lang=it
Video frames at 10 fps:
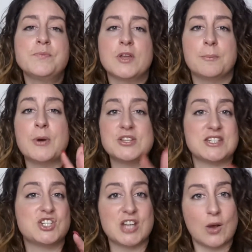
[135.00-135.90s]
Eh, poi
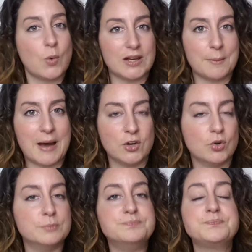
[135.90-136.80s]
si sciacqua la
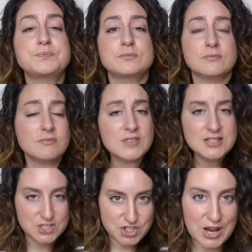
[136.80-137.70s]
mano,
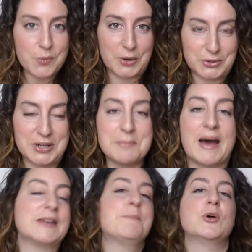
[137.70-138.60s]
si sciacquano le
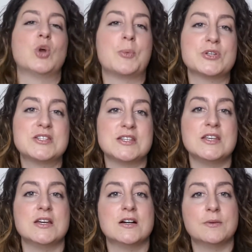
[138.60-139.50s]
mani e poi dopo
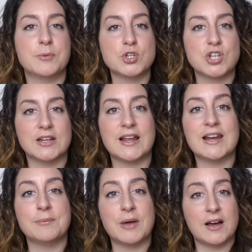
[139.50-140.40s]
si uh, procede
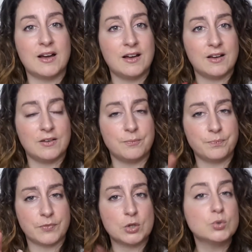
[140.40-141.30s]

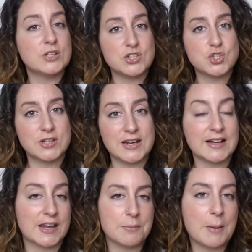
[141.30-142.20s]
all'utilizzo
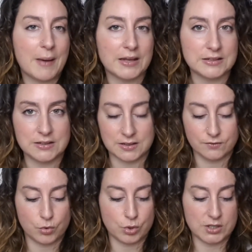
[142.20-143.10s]
della crema mani che
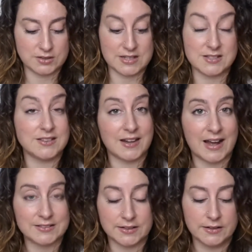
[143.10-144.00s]
voi
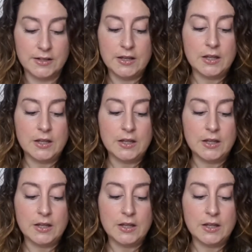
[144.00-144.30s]
desiderate.